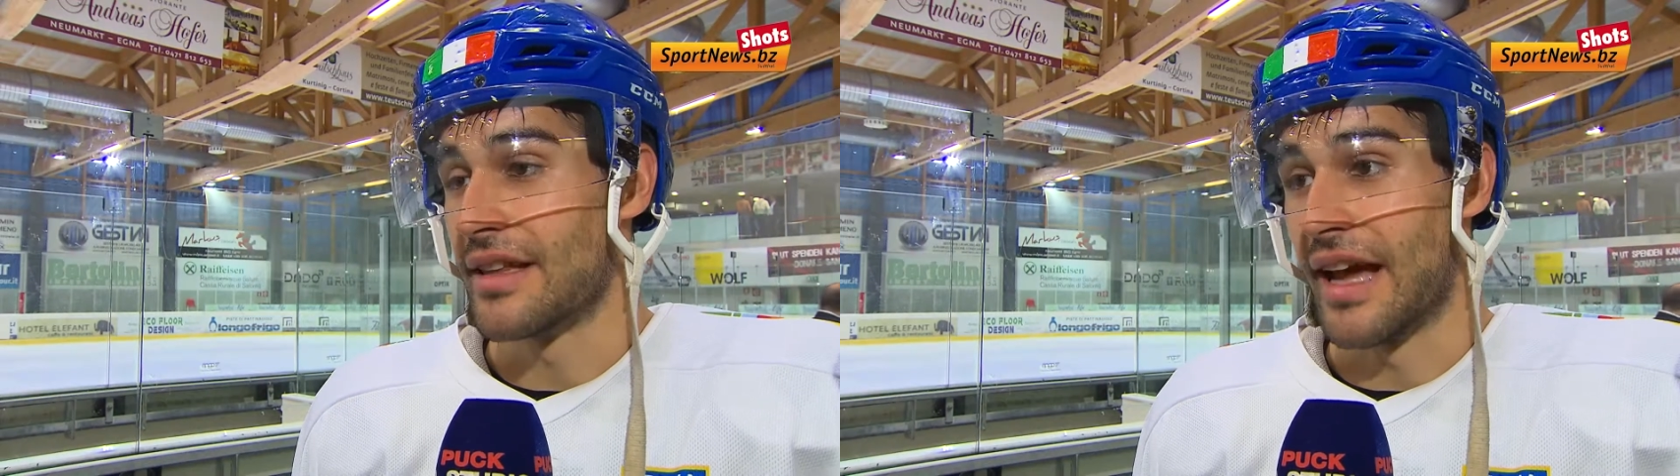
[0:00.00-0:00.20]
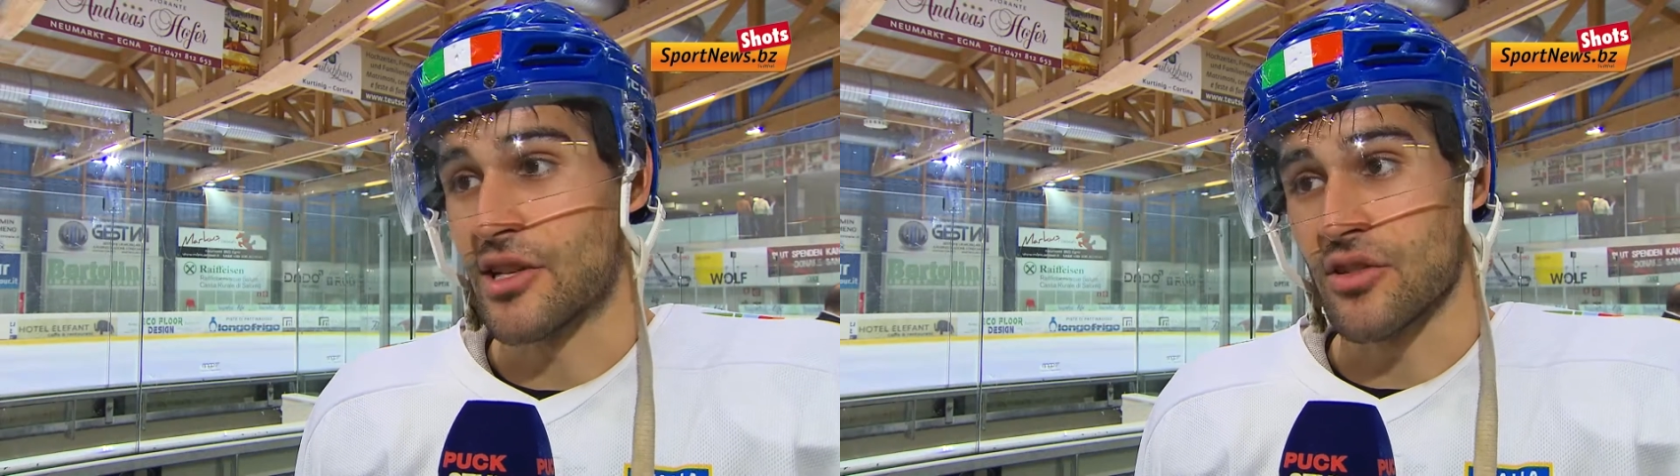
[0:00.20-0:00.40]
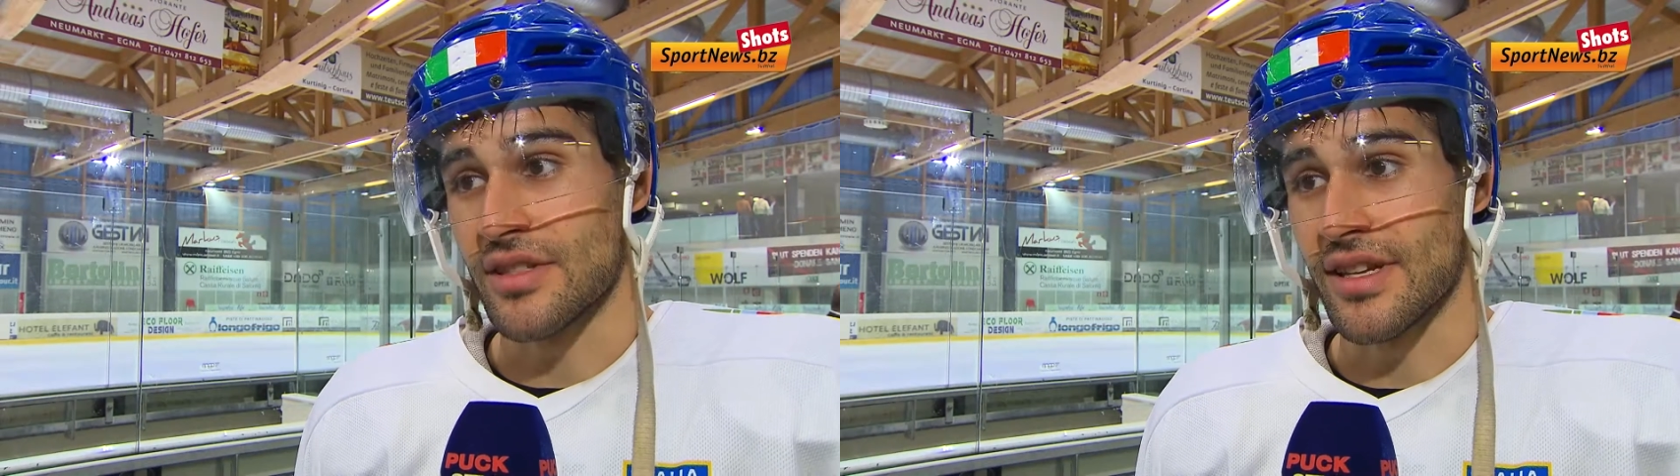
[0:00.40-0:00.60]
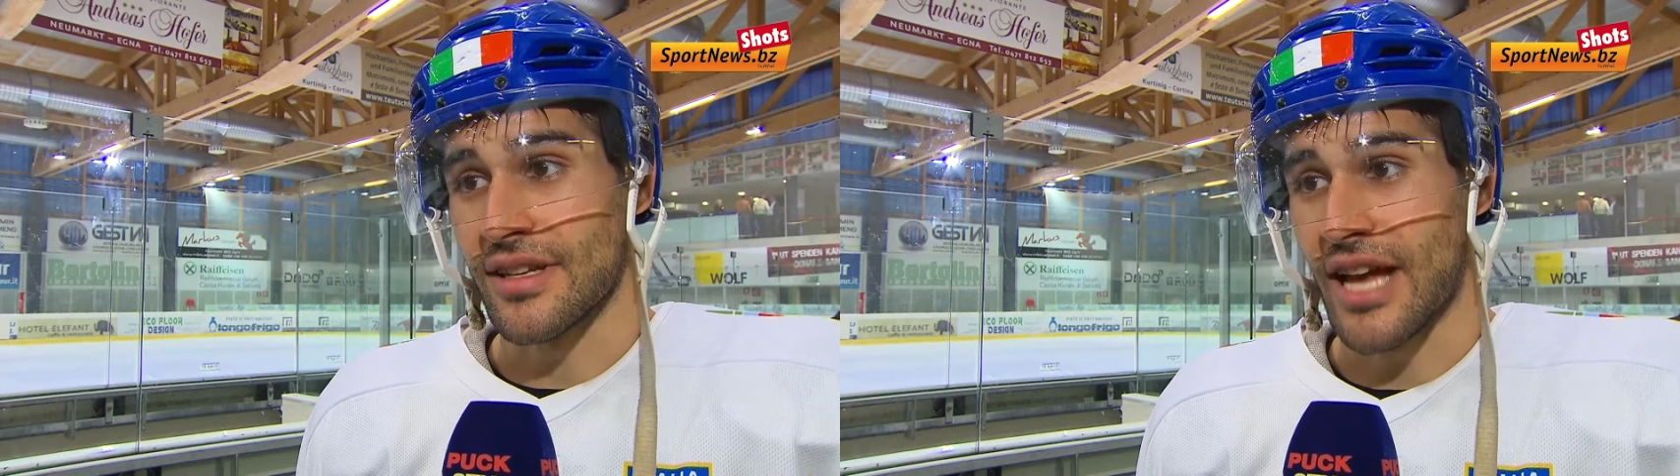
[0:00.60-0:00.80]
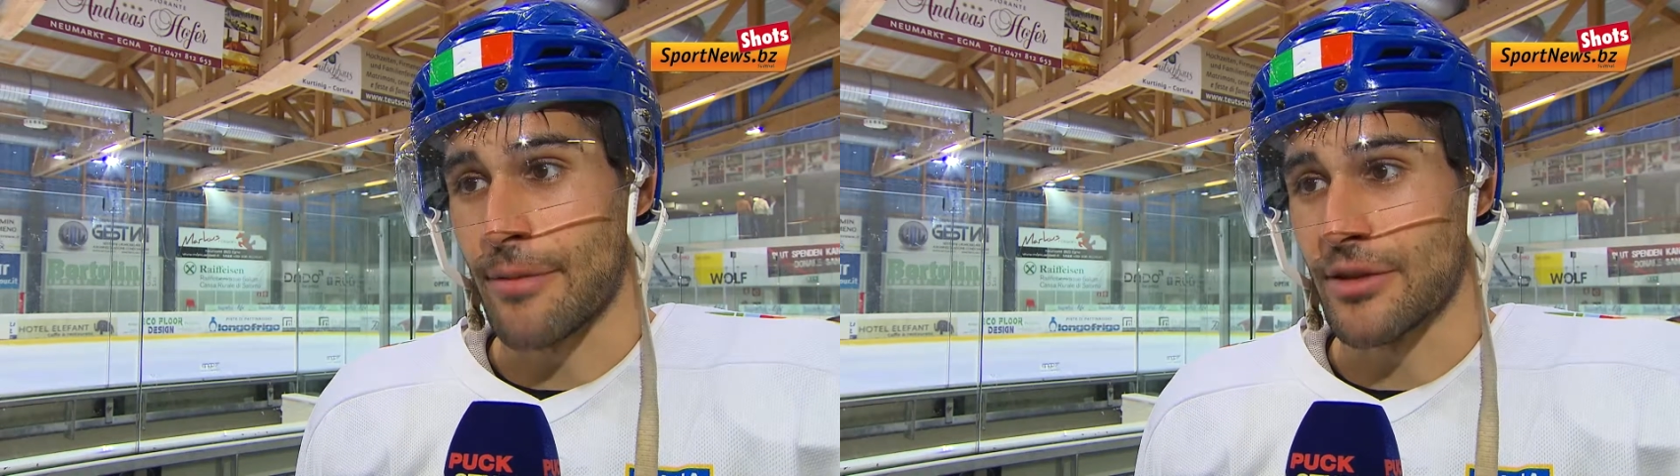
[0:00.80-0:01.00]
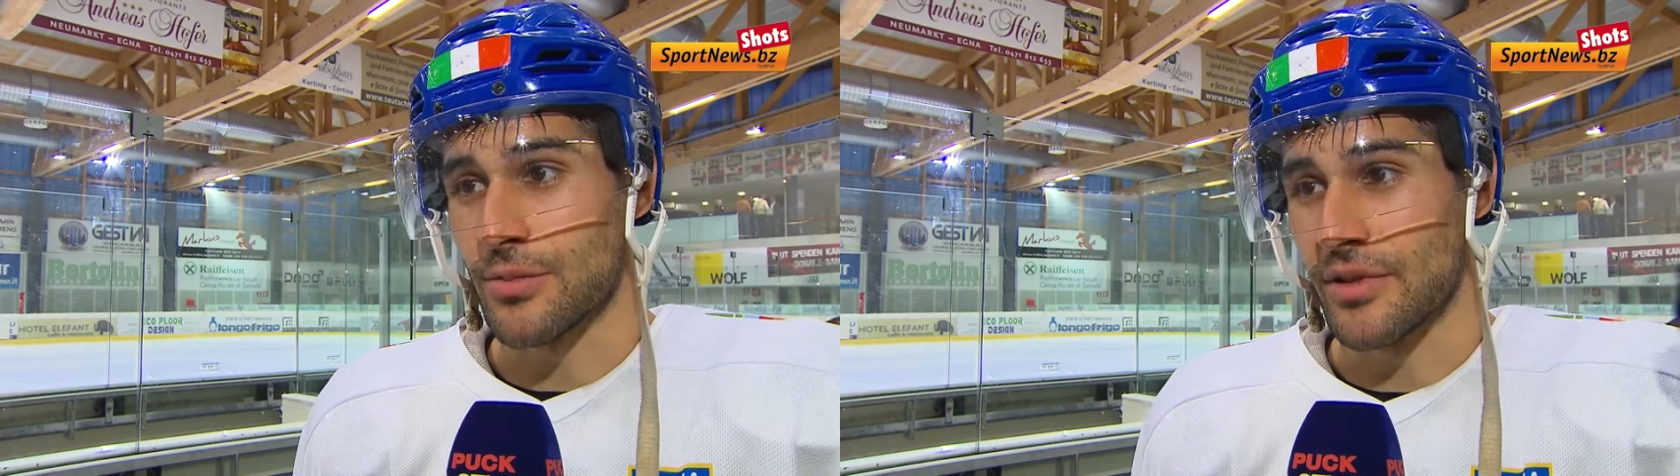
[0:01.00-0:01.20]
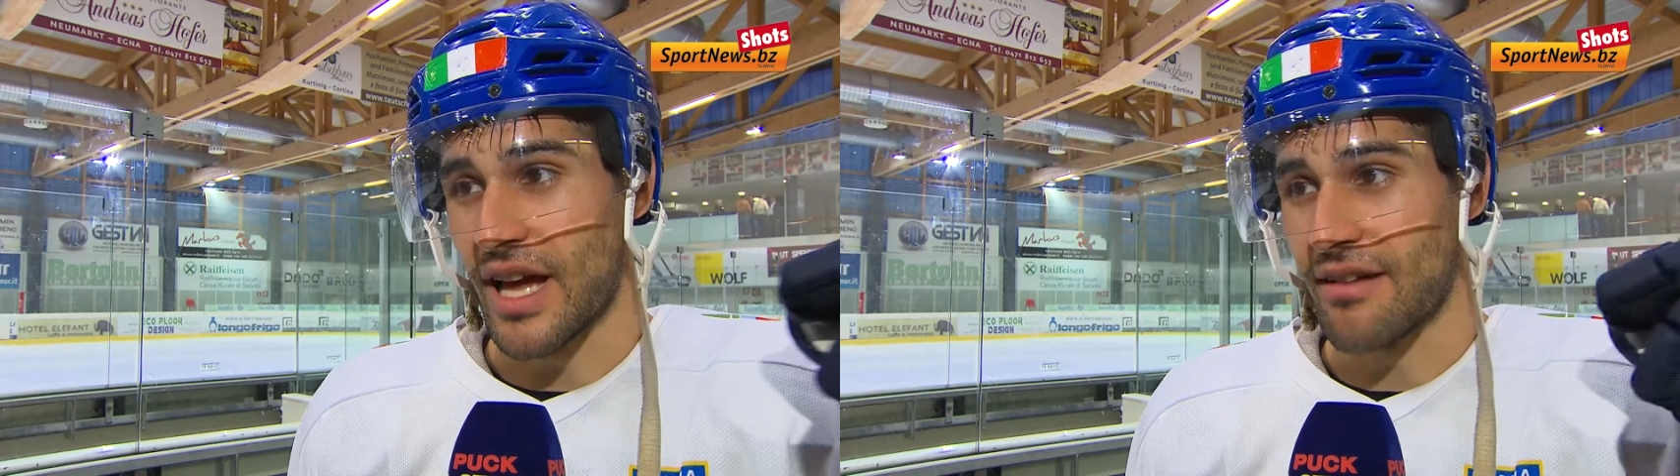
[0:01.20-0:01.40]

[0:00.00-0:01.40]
Deutschland sicherlich auch mitspielen,